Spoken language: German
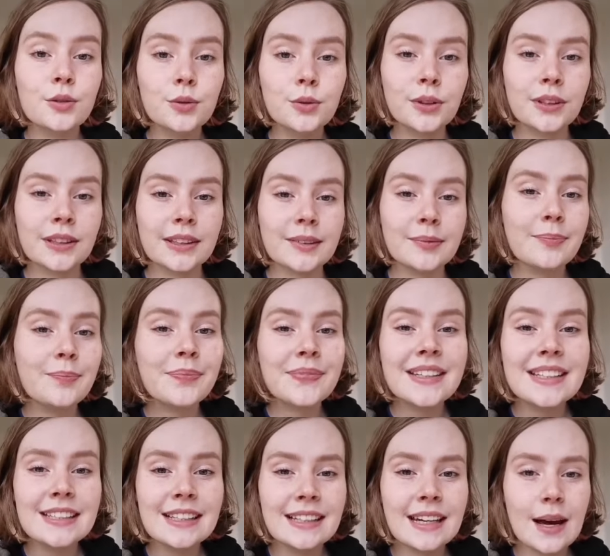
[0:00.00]
Turing.
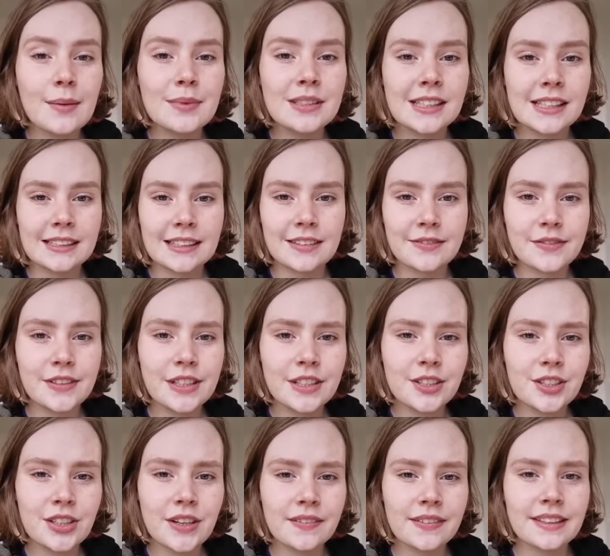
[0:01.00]
Dieser Name sagt den
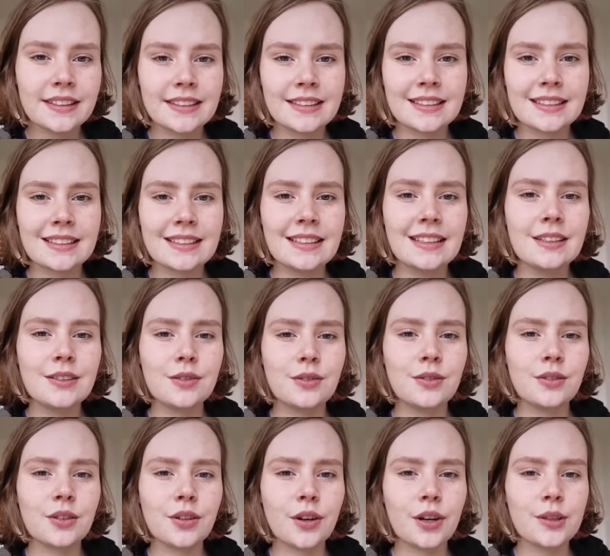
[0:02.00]
wissenschaftlich Interessierten
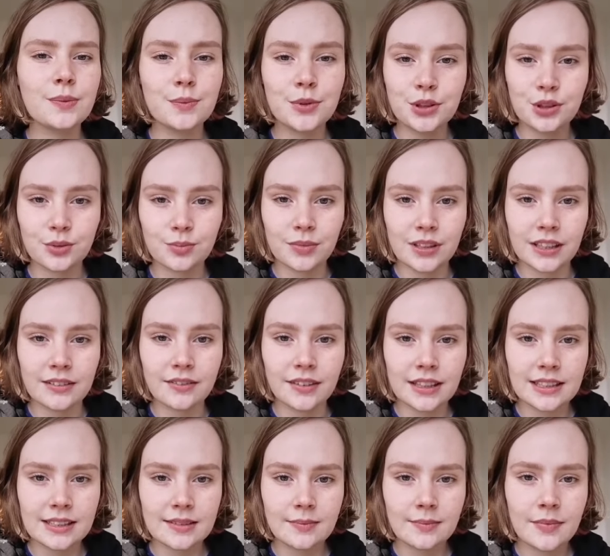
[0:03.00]
unter euch bestimmt
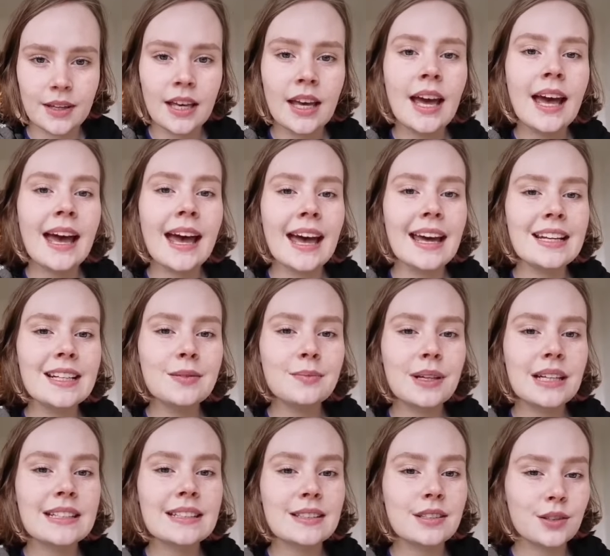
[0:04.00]
etwas. Alan
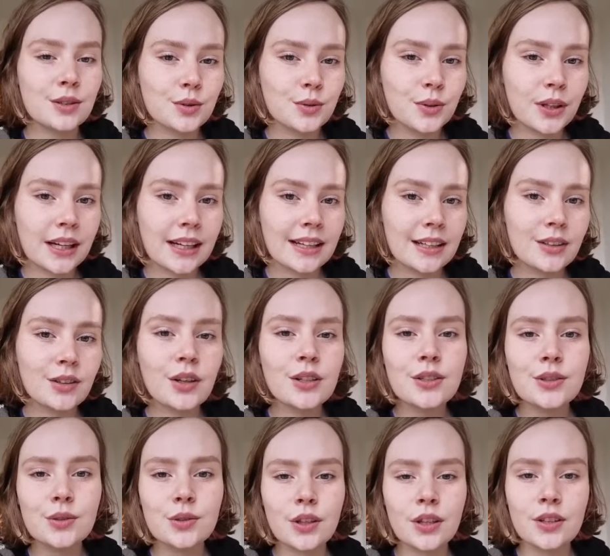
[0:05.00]
Matheson Turing,
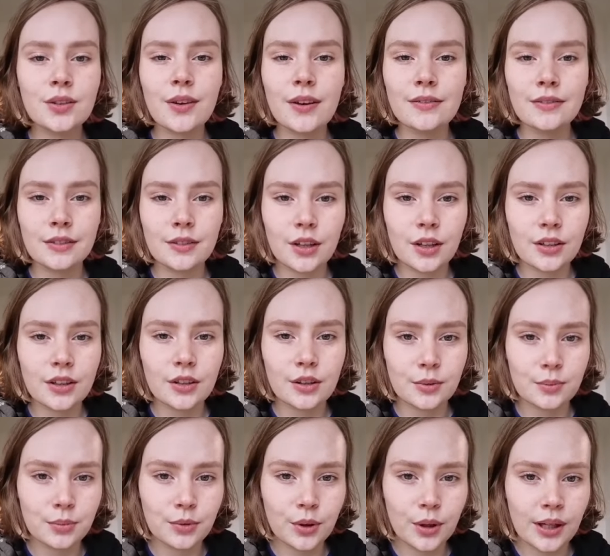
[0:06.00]
1912 in London
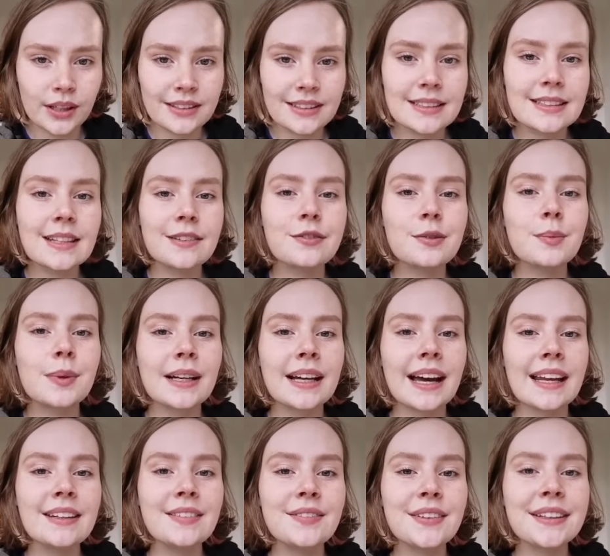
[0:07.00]
geboren, ist dafür
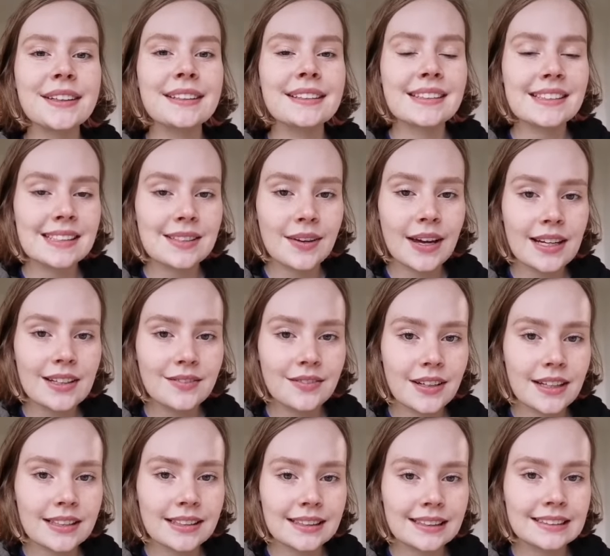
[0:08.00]
bekannt, während des Zweiten
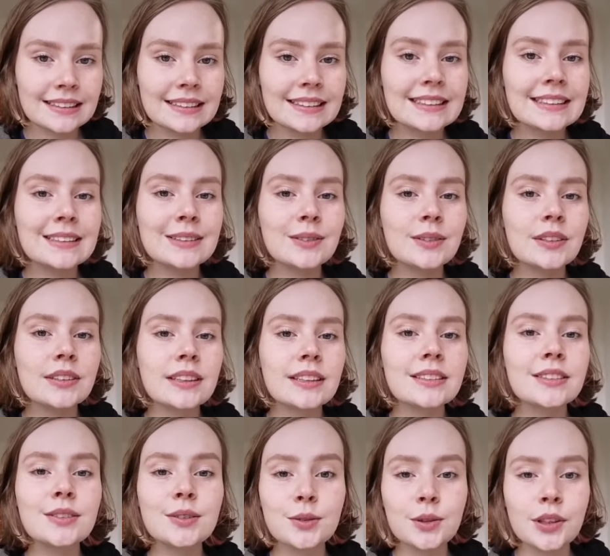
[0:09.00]
Weltkrieges die
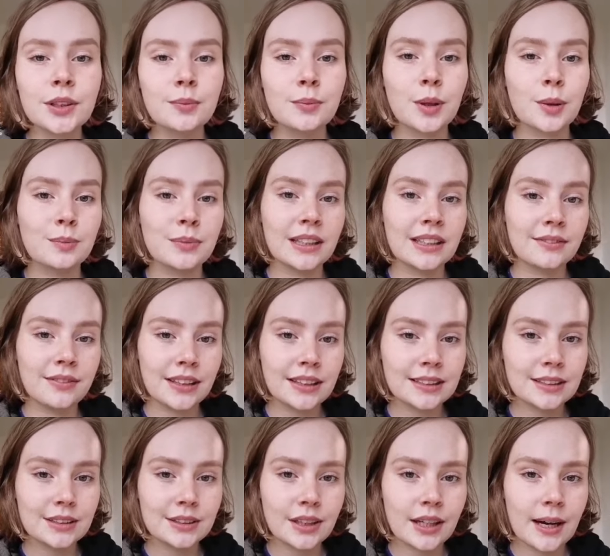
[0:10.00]
sogenannte Turing-Bombe
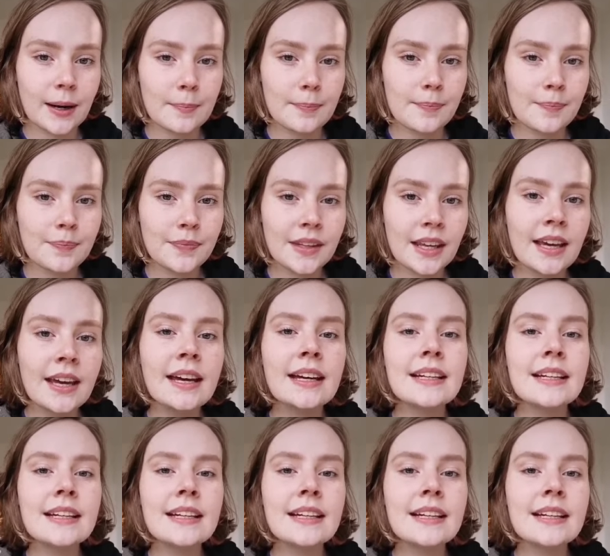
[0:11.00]
entwickelt zu haben.